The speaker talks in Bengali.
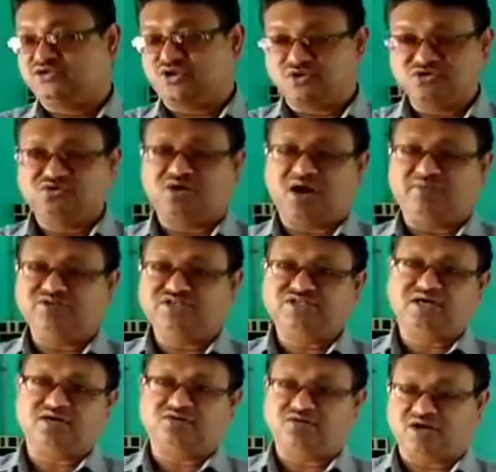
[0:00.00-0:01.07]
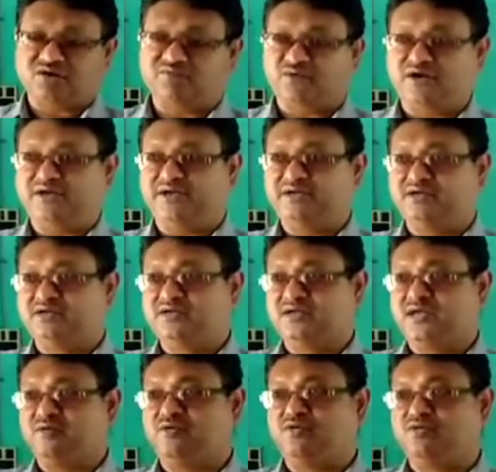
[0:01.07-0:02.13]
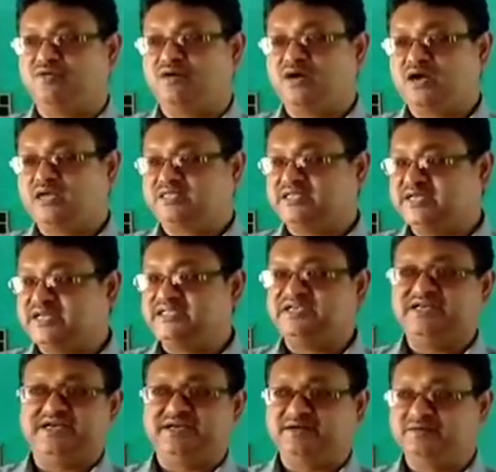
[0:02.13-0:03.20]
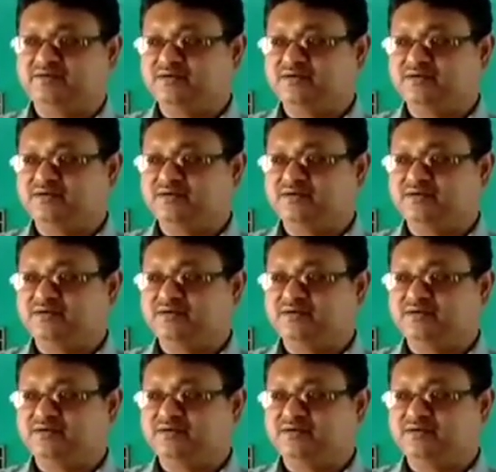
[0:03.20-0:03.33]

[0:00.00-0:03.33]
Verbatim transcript: যন্ত্র আবিষ্কার করার ফলে এবং ধীরে ধীরে